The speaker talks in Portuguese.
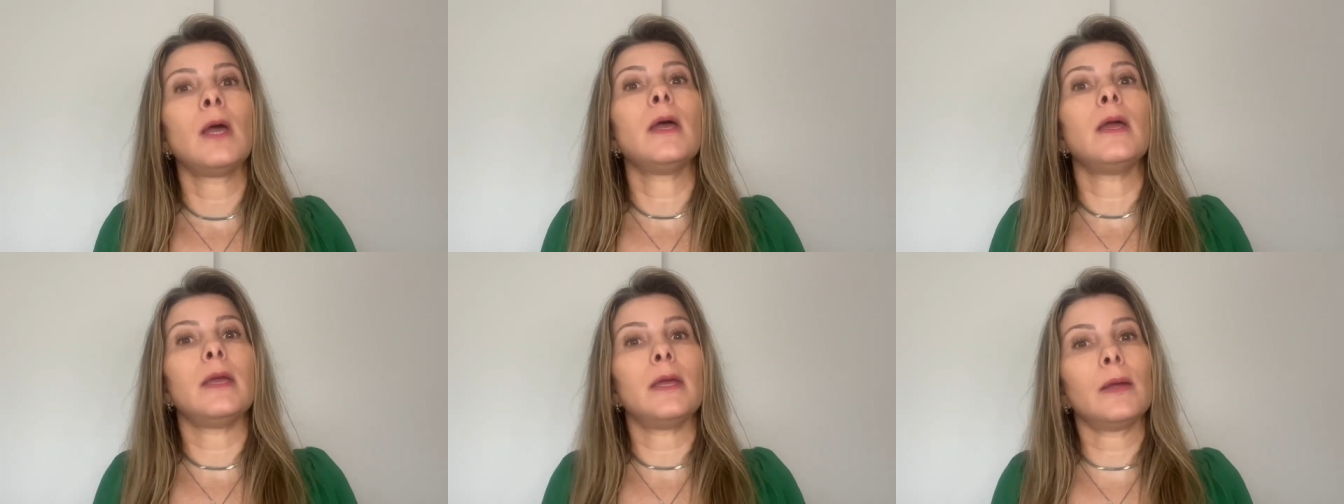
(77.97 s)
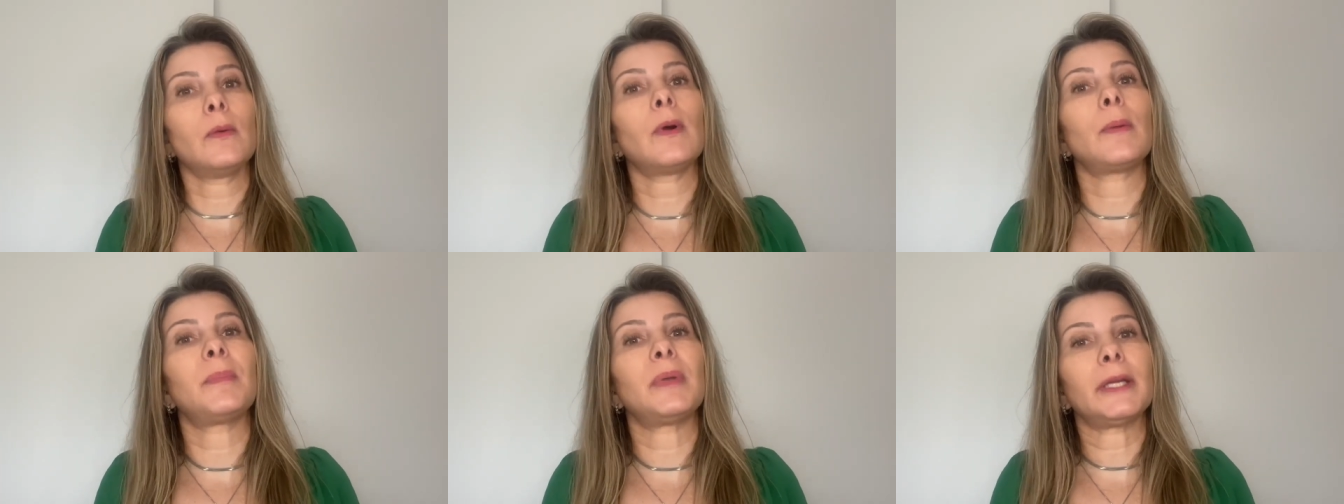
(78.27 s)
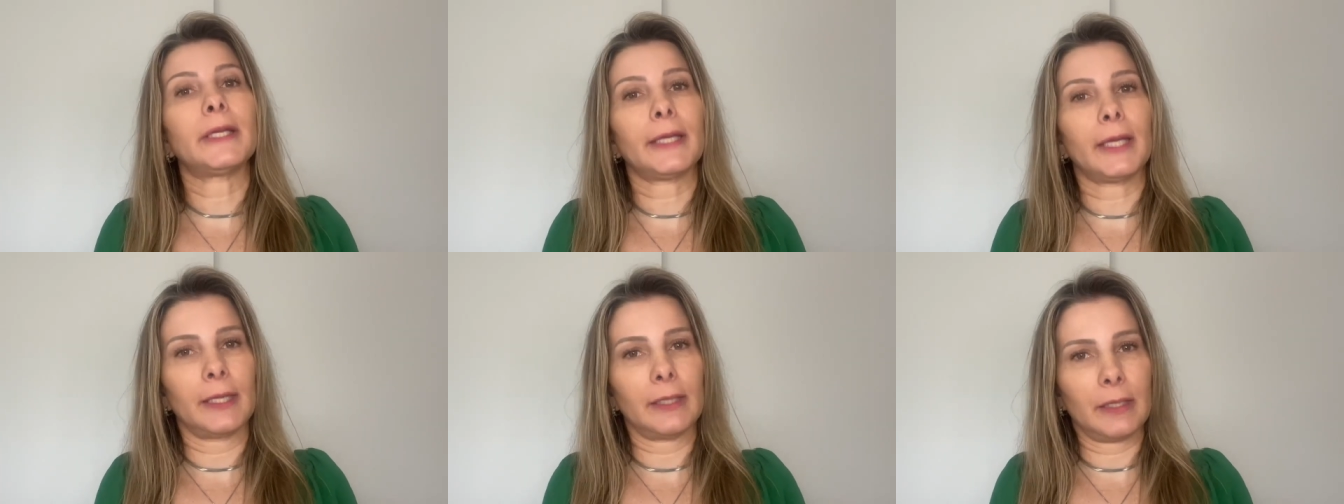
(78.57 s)
Eu
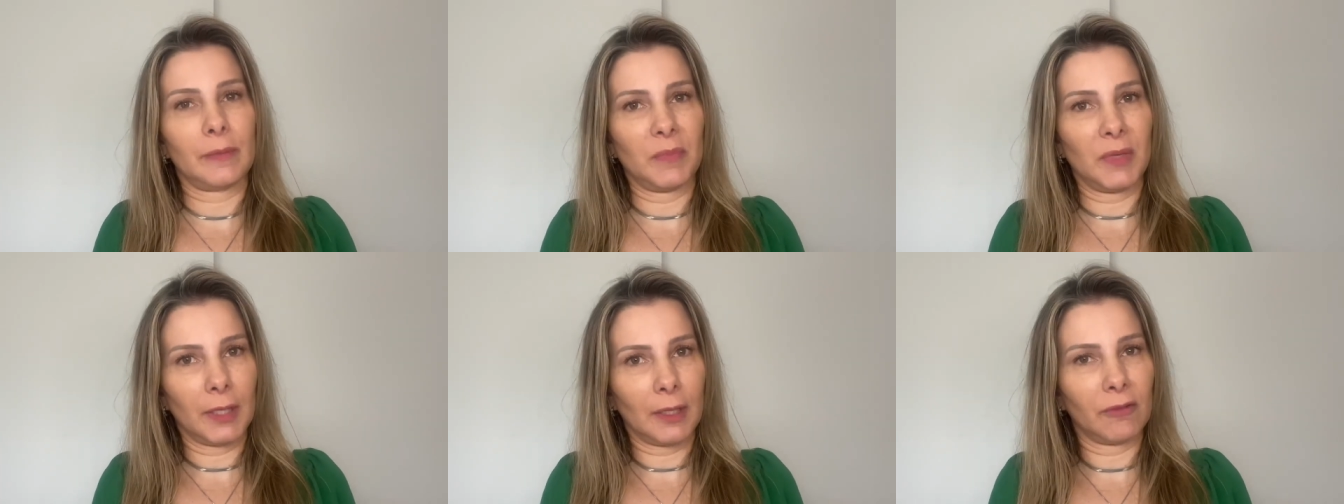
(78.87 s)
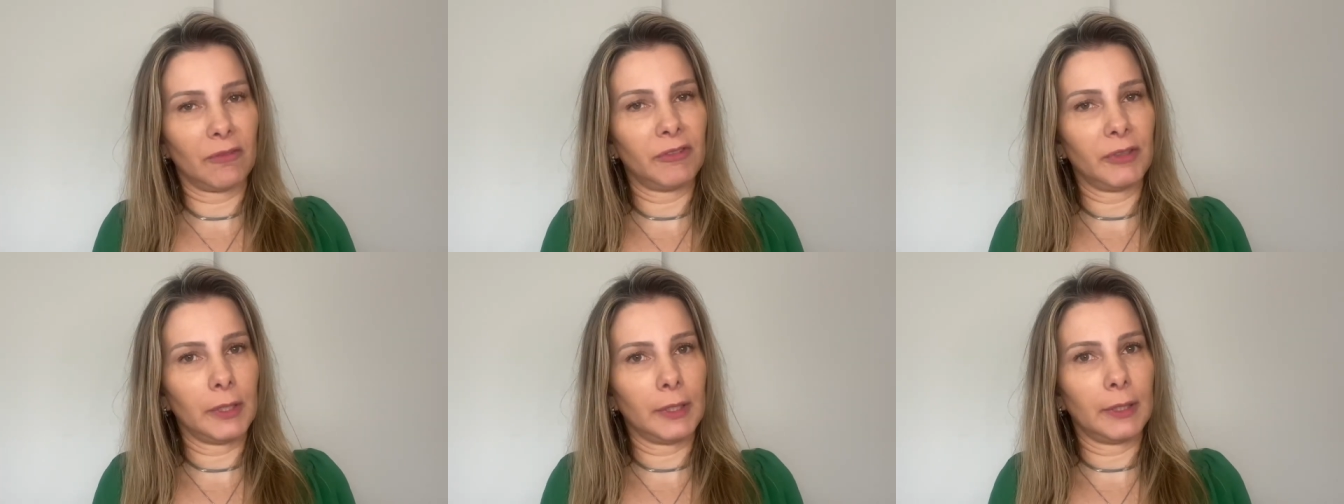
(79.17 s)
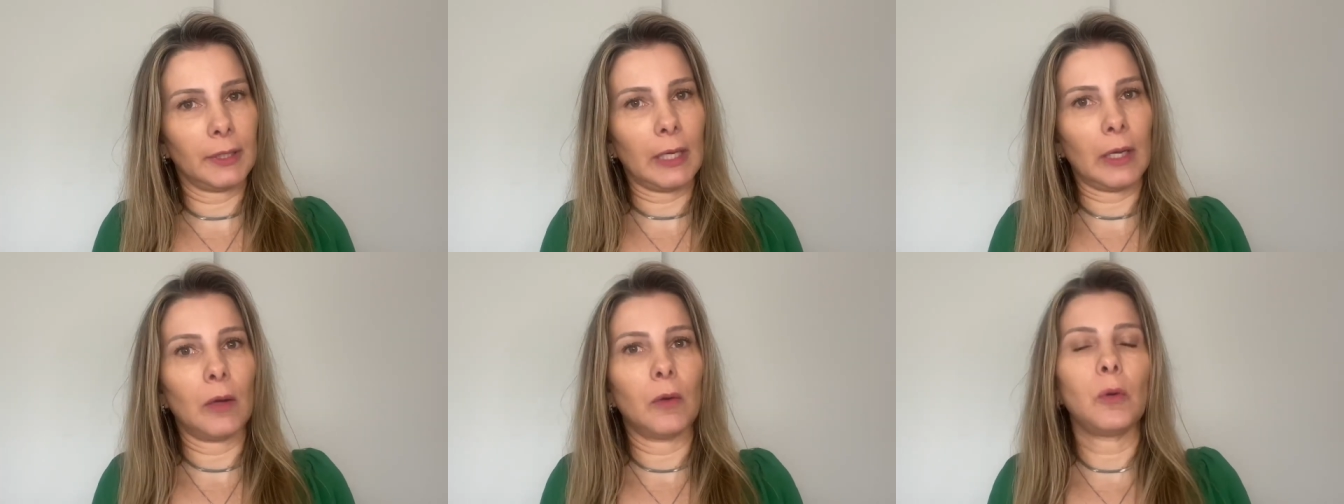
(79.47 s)
apliquei na minha
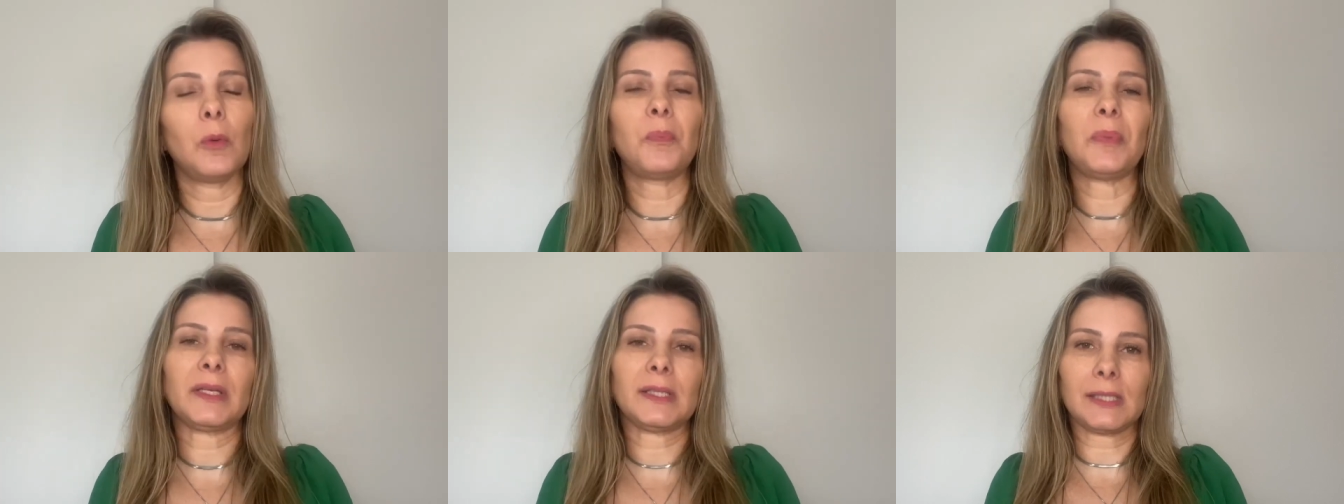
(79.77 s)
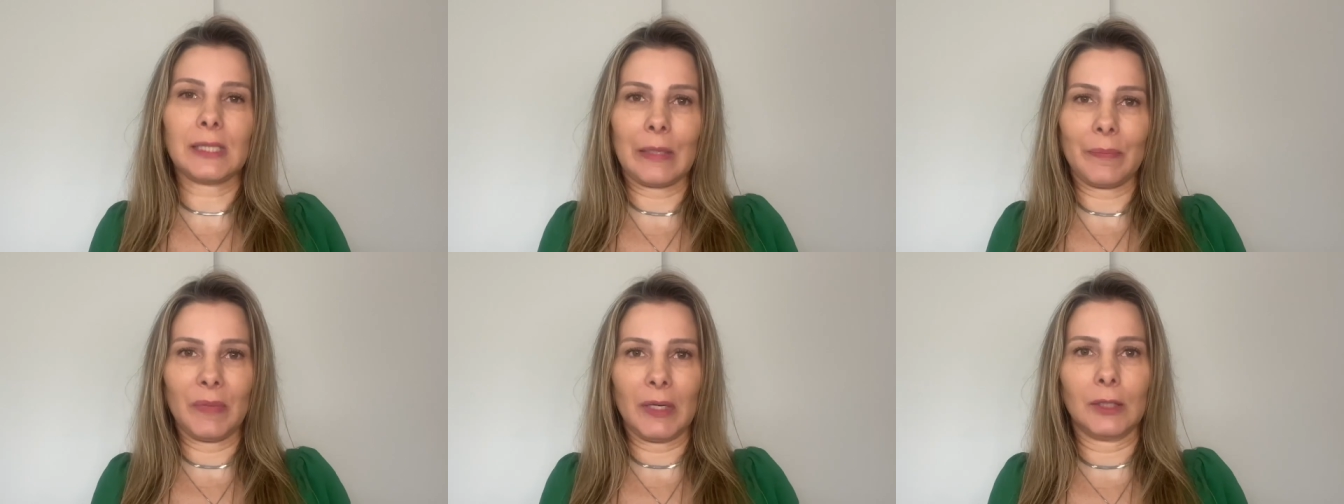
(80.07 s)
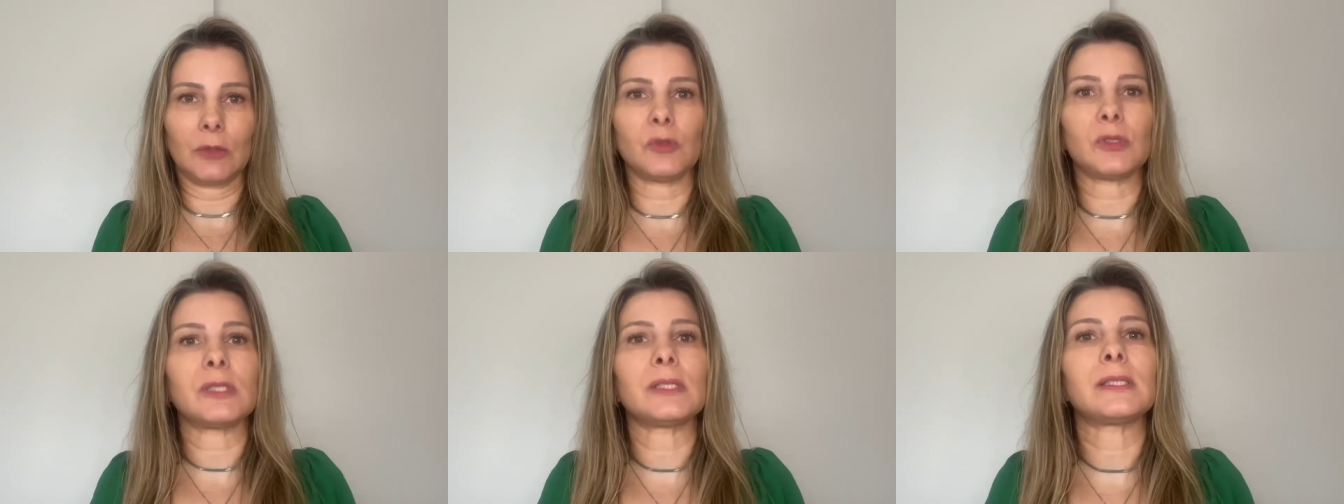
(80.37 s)
vida o
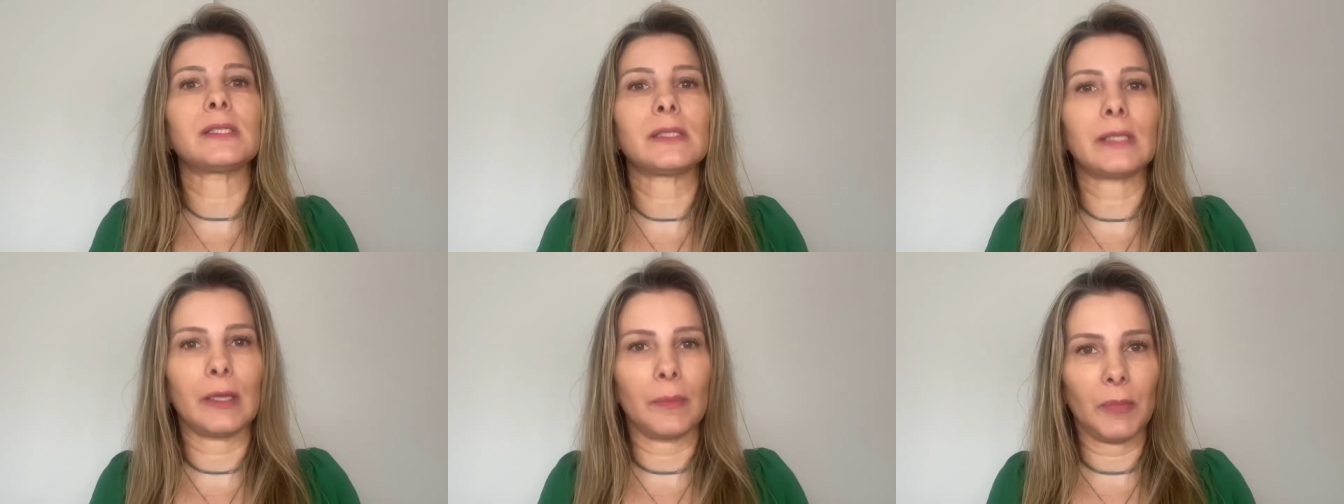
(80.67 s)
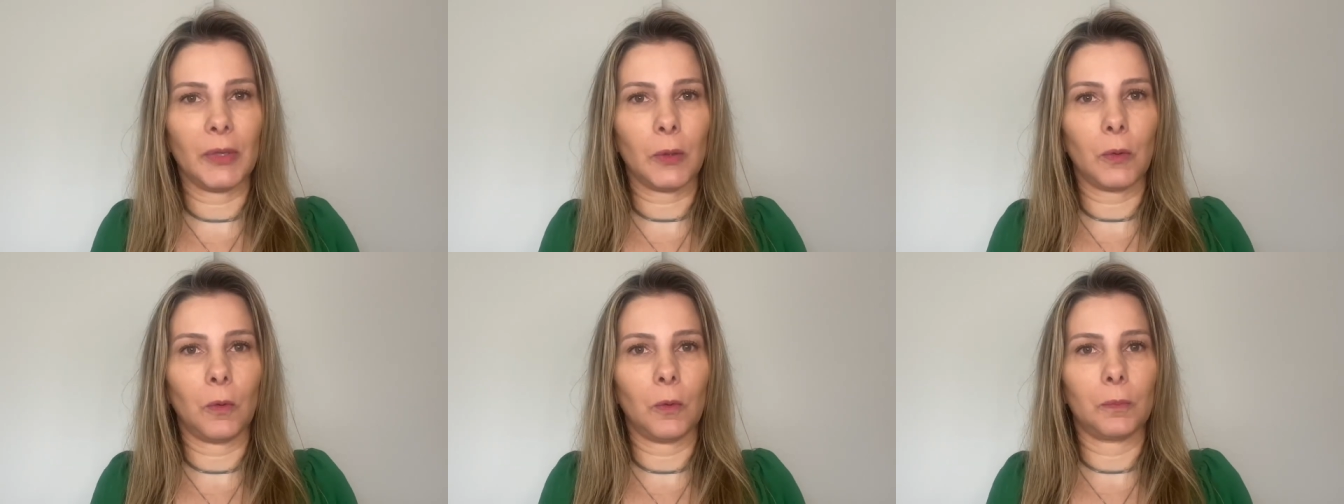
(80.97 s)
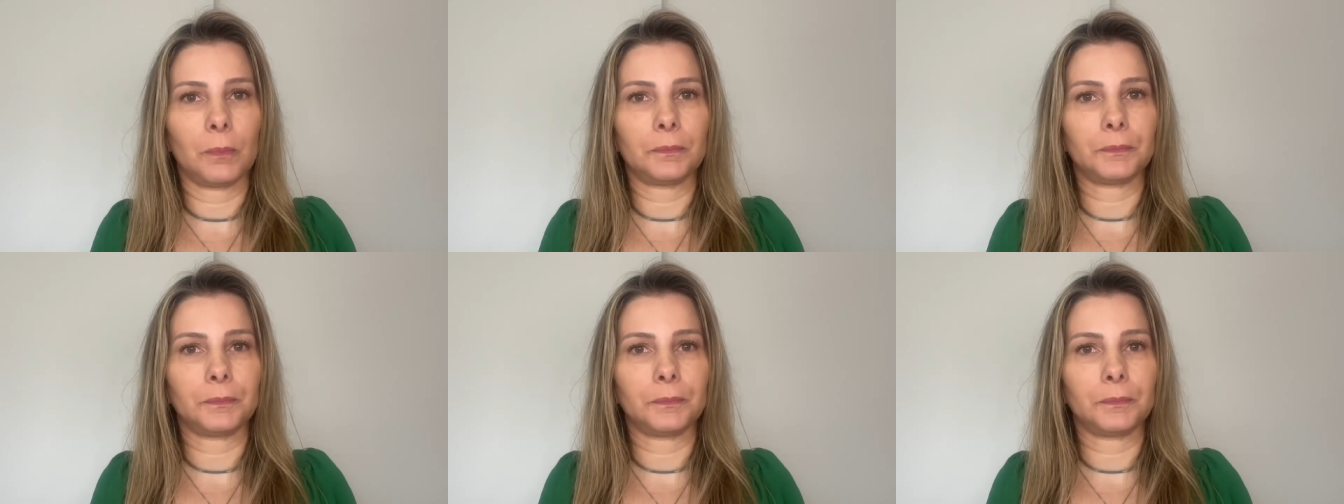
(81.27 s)
pensamento sistêmico,